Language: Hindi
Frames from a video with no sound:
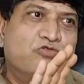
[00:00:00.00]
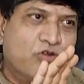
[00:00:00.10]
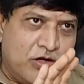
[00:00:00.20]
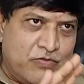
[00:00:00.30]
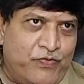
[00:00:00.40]

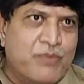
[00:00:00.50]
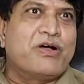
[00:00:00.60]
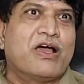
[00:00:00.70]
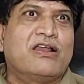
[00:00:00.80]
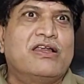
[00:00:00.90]
जो
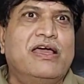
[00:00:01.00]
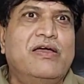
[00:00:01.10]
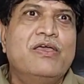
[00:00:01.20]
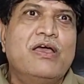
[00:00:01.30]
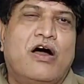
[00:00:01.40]
कंफर्म कर
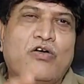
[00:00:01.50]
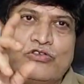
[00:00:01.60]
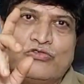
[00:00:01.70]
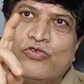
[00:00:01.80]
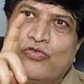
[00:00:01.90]
लिए
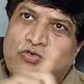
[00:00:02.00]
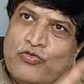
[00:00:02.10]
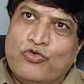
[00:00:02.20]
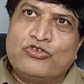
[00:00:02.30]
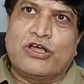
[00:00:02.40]
और इसको
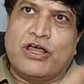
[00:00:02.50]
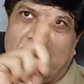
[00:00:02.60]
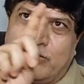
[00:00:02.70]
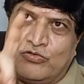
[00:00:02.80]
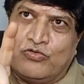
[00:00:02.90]
उन्होंने उश
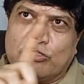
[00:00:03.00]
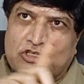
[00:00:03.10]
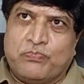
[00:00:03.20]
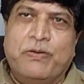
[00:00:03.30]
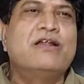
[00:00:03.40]
करे इनको
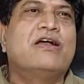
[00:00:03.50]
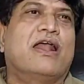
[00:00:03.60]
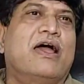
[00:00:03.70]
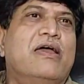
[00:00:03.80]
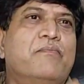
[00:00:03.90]
सस्पेंड
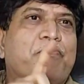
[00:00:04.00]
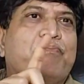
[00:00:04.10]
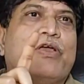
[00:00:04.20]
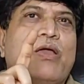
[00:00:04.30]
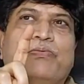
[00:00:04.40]
कराए
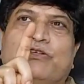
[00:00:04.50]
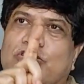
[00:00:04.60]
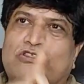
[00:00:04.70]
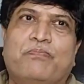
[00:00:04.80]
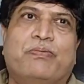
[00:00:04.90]
के
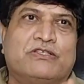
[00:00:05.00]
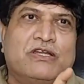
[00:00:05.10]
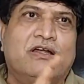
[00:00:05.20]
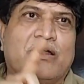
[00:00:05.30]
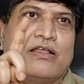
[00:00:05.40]
पी
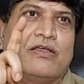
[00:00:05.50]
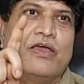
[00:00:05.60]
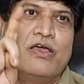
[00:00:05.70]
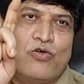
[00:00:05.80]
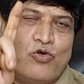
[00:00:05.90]
प्रेसिडेंट ना
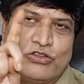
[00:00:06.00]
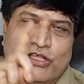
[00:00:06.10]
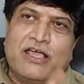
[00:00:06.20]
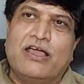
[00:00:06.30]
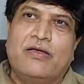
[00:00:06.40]

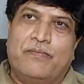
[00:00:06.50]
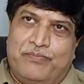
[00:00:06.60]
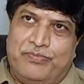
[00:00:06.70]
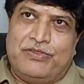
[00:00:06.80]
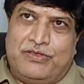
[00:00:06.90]
होते के
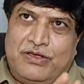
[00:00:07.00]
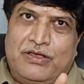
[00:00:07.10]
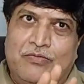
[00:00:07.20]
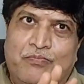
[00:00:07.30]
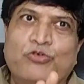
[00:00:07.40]

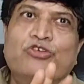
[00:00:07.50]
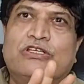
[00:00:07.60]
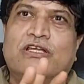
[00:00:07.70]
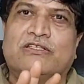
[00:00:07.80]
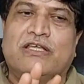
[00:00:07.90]

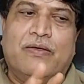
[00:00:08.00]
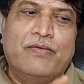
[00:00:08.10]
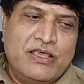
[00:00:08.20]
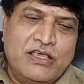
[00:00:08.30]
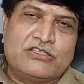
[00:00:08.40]
पोजीशन से
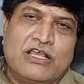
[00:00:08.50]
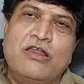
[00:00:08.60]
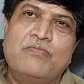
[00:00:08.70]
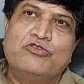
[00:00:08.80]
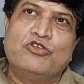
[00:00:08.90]
ये
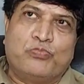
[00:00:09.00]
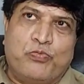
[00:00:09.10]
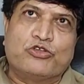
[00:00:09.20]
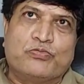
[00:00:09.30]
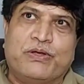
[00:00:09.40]
सलीम जो
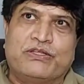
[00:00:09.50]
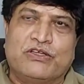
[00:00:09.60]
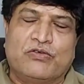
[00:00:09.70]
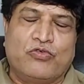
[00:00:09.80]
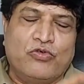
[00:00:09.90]
स्पोक्स
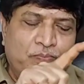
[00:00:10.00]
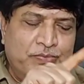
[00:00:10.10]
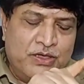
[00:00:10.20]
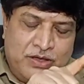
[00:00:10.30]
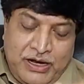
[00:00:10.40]
पर्सन को
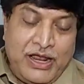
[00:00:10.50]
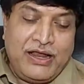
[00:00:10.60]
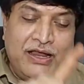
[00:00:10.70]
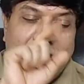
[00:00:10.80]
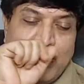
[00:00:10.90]

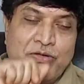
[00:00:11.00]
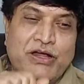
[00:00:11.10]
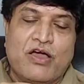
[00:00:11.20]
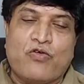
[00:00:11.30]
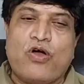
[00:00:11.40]
नए नए
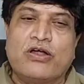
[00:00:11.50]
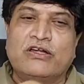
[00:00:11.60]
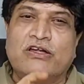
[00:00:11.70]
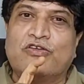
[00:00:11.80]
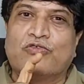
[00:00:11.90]
मीडिया
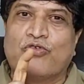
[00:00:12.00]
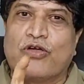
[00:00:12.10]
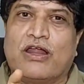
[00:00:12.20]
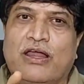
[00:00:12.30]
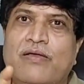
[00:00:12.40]
कोऑर्डिनेटर को
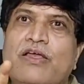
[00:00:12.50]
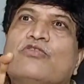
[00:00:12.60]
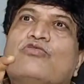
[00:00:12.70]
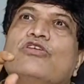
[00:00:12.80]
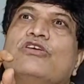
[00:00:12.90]
करे
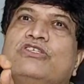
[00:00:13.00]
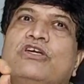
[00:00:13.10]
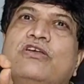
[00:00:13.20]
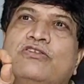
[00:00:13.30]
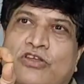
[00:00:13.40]
तो ये
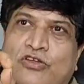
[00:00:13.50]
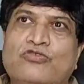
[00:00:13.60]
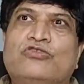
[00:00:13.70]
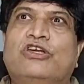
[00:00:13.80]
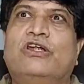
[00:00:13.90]
सीडी
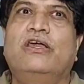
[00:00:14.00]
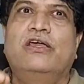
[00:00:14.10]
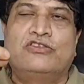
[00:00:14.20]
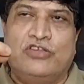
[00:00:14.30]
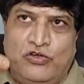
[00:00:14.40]
जेन्यून सीडी
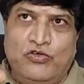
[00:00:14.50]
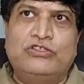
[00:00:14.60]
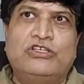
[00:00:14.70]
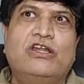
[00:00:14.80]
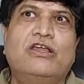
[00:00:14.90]
ये
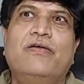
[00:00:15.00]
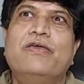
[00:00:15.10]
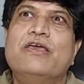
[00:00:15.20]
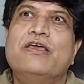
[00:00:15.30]
जेन्यून सी